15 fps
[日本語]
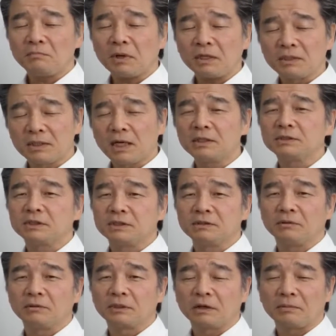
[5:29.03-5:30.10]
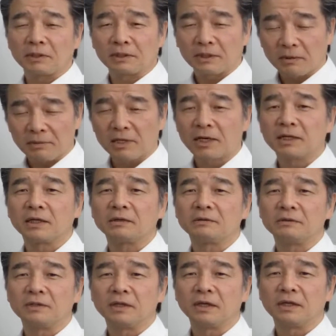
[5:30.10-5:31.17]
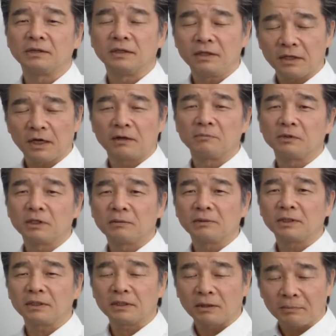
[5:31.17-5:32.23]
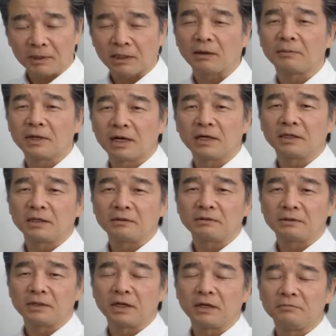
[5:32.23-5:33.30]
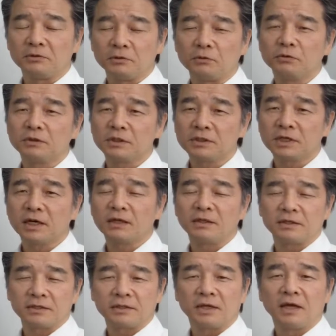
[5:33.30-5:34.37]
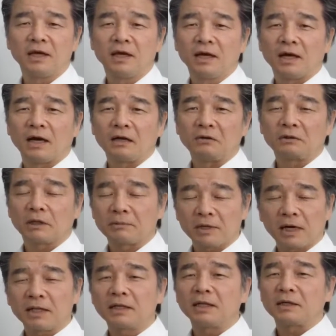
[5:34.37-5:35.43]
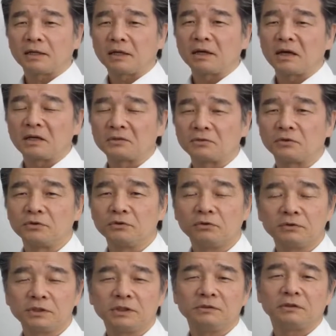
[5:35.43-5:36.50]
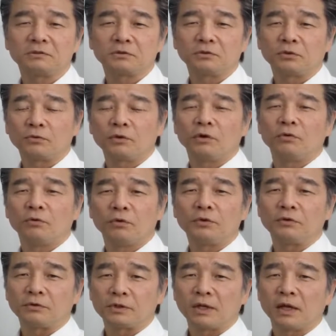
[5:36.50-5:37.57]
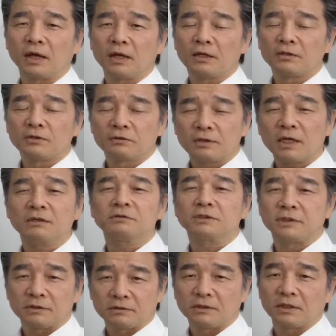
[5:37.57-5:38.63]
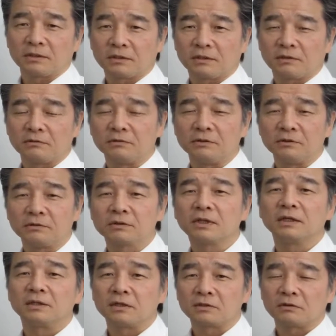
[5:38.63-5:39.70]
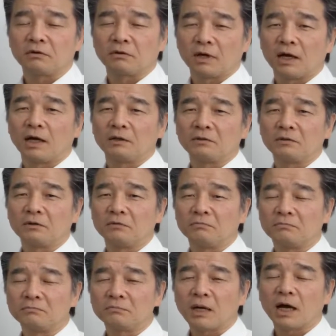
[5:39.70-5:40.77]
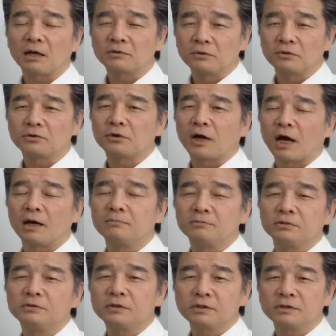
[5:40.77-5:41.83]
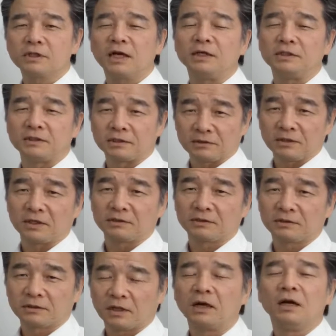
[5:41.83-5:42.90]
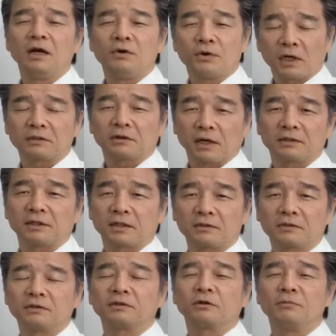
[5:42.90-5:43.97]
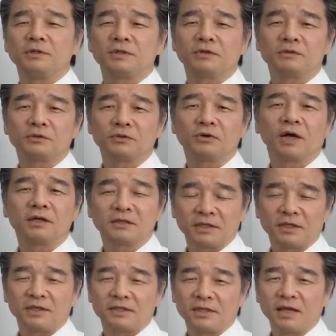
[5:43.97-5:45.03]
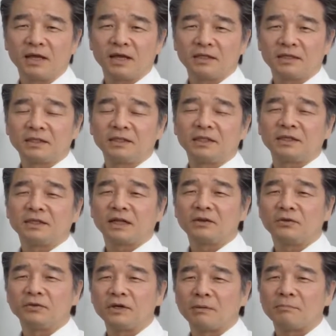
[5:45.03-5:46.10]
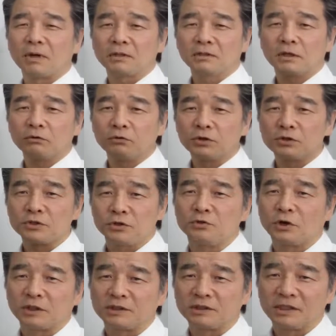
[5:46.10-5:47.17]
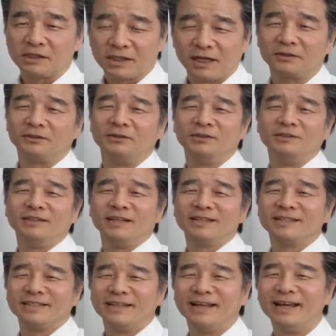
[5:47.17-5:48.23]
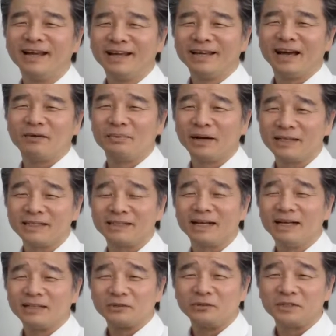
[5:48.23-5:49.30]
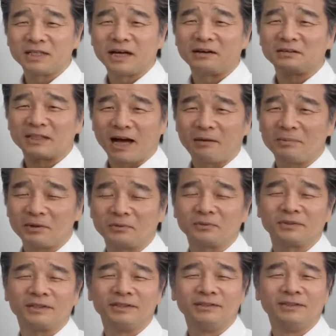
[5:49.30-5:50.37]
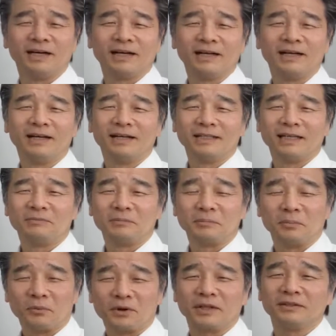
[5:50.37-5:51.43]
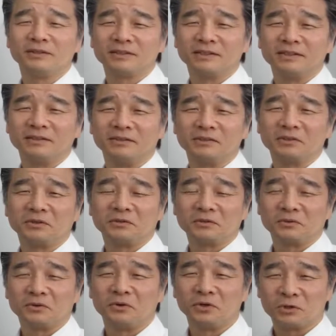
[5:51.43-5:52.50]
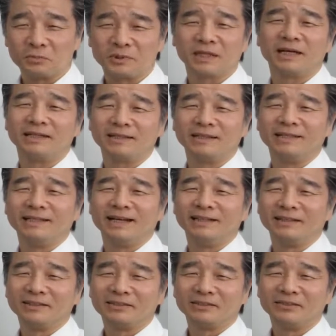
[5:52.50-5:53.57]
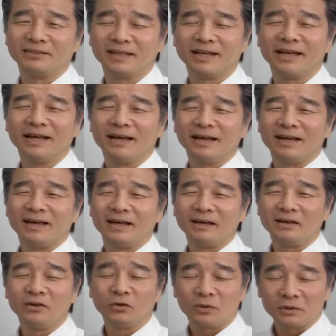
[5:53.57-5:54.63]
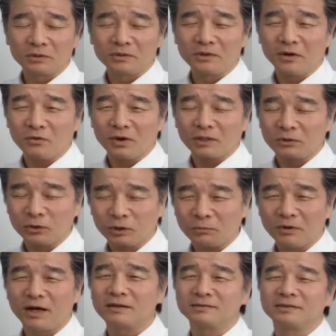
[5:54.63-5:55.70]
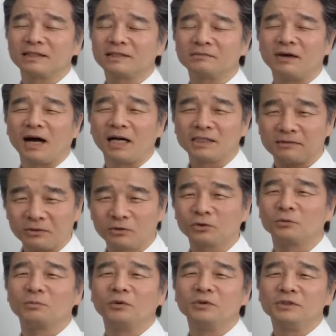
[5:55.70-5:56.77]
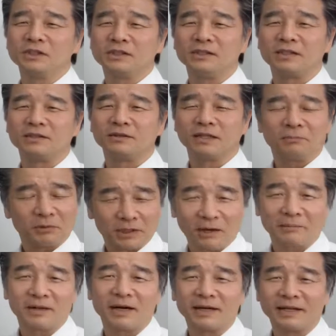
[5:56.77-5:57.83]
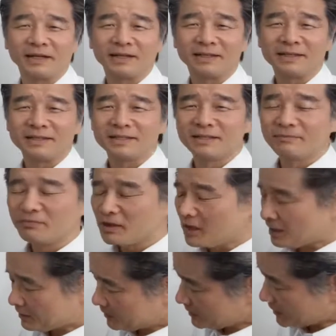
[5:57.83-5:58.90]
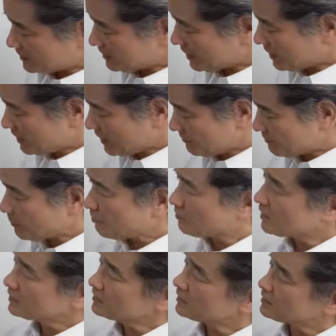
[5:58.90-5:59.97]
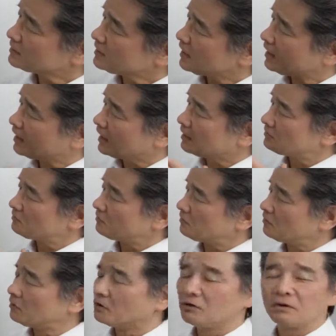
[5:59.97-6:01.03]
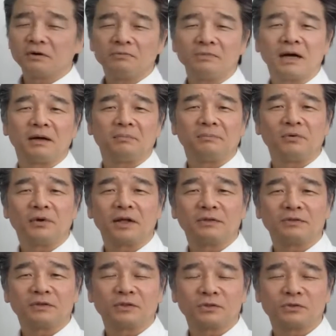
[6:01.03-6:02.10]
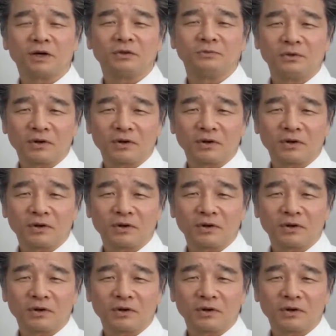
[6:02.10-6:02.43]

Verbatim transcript: まあ、ランチを食べて食べられなくてディナーも食べて食べ食べられなくて翌日からですねあの食べられないからその日本人にはちょっと量が多いので少なくしてくれっていうふうに言ったんですよあのはそれぞれ半分ずつぐらいにしてくれって言ったら分かった分かったって言ってお店の人が言ってですねで出てきた料理は全く同じ量が出てきたというですねやっぱりとにかく食べろっていうのがやっぱりポーランド人の人のこのホスピタリティなんでしょうね、えー、量は量はとてもあるんですけども味はとても美味しいんですよでも食べられないですでですね、まあ、こうやってですね、あの、まあ、ポーランドの人は